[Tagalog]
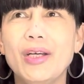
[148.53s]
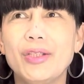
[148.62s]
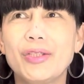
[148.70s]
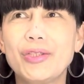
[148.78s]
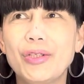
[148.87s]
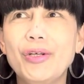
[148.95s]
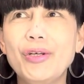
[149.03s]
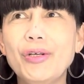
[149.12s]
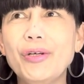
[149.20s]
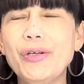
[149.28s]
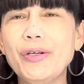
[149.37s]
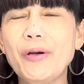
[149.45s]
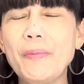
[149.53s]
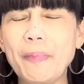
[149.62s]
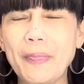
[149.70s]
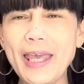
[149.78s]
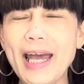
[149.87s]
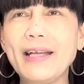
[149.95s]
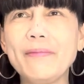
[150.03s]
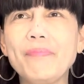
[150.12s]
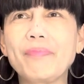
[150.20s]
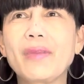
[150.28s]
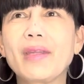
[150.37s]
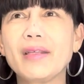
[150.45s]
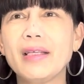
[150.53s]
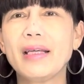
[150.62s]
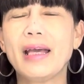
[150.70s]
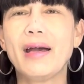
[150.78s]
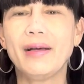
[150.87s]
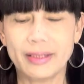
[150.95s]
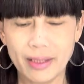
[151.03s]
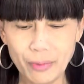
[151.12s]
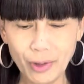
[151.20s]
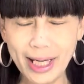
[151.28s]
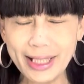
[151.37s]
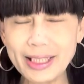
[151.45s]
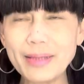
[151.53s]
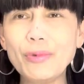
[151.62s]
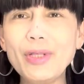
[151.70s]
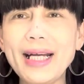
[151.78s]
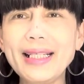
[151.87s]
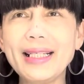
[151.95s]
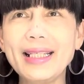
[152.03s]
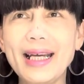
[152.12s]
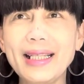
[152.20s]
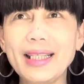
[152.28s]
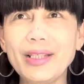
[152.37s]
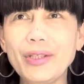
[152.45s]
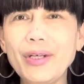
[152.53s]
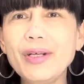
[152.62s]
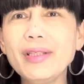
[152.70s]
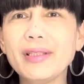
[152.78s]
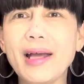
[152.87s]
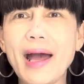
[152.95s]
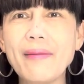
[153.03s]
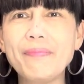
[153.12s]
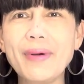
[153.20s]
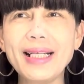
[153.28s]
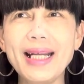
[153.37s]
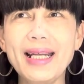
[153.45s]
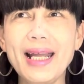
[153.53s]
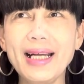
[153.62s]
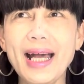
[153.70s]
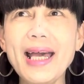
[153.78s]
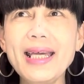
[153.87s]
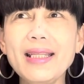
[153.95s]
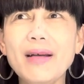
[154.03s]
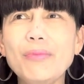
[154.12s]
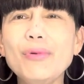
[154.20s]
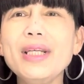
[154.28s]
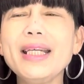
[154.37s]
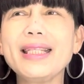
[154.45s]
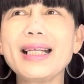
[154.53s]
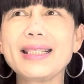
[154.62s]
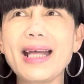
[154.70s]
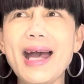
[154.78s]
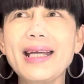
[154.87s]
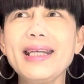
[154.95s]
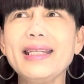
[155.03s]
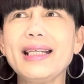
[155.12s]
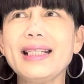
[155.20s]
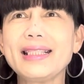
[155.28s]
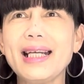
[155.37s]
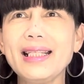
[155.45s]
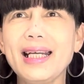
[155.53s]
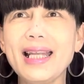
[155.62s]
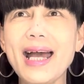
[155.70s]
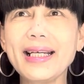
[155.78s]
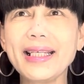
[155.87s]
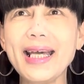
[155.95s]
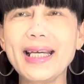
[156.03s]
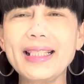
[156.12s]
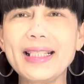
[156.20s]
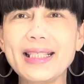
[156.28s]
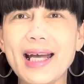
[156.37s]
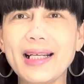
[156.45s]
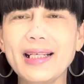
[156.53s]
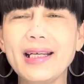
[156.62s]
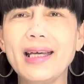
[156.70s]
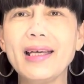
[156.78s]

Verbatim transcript: So, yan. Samula, simulan na natin, no? Ang paglalagay ng bulita sa ari ng isang lalaki ay isang